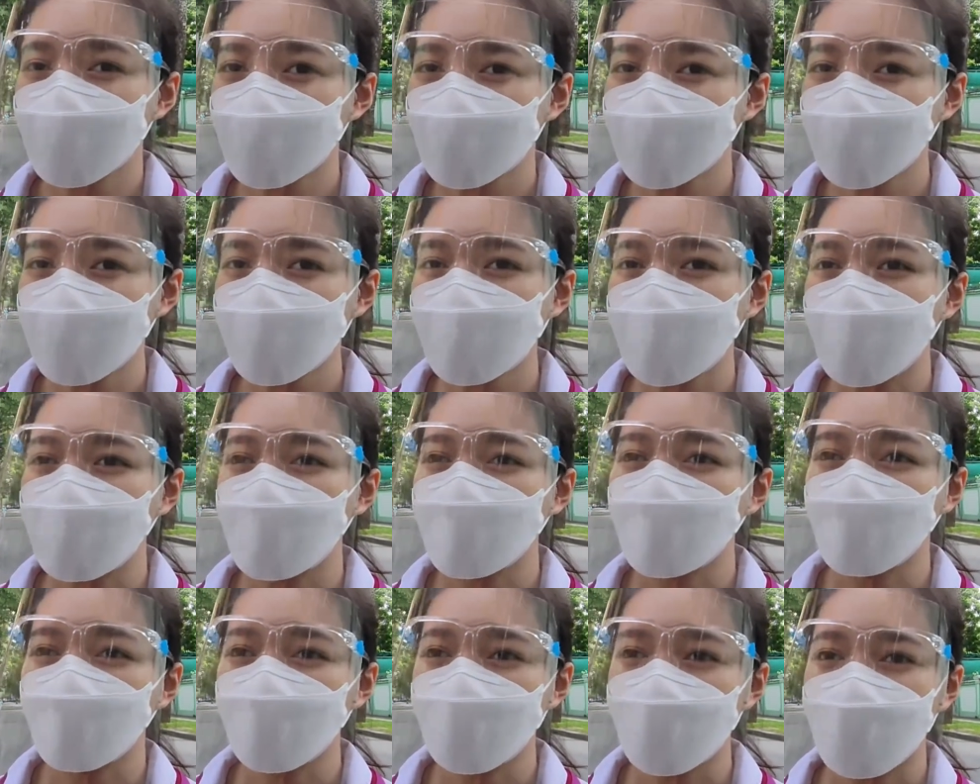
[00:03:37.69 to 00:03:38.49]
tính với
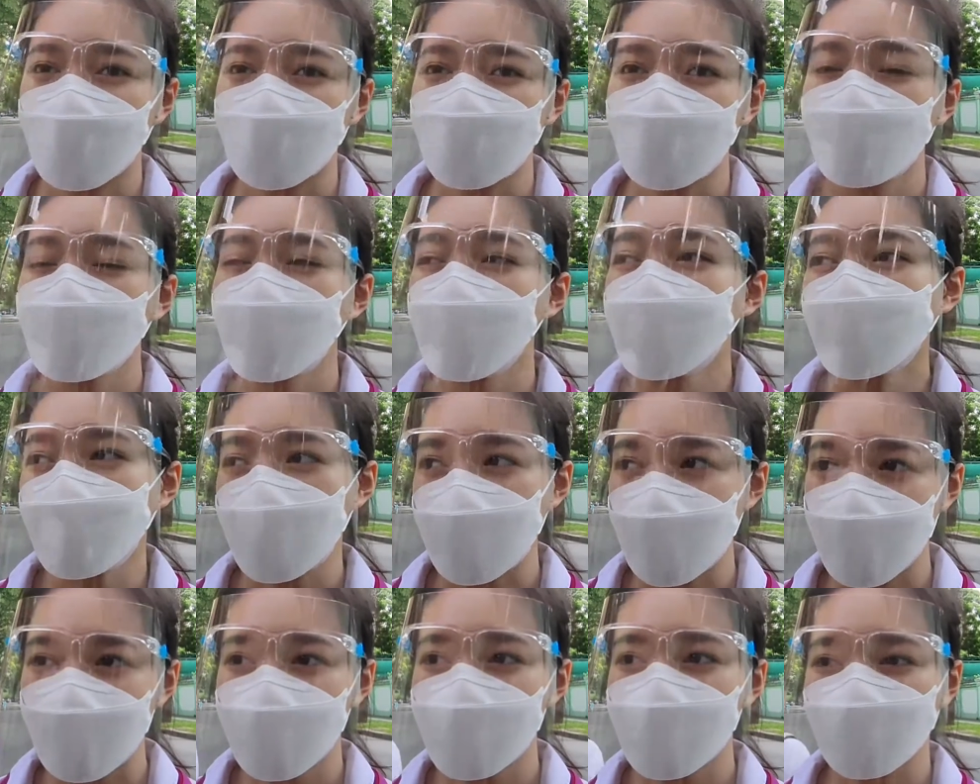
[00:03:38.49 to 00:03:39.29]
lại chỗ nào nó mới
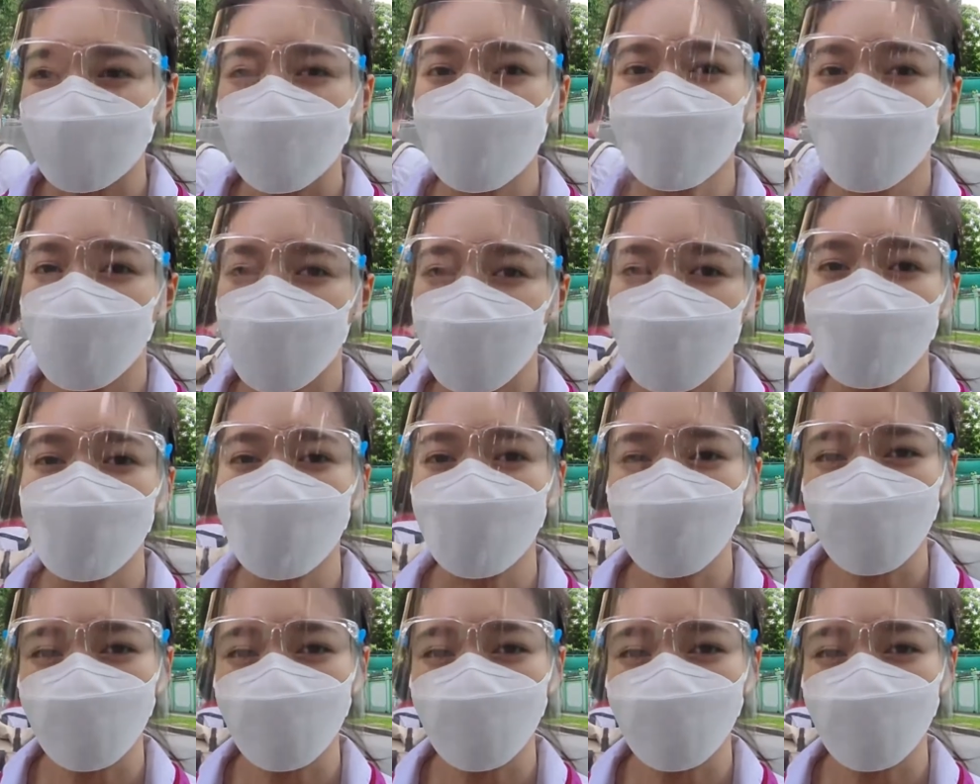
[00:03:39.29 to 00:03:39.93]
mẻ trong bài thơ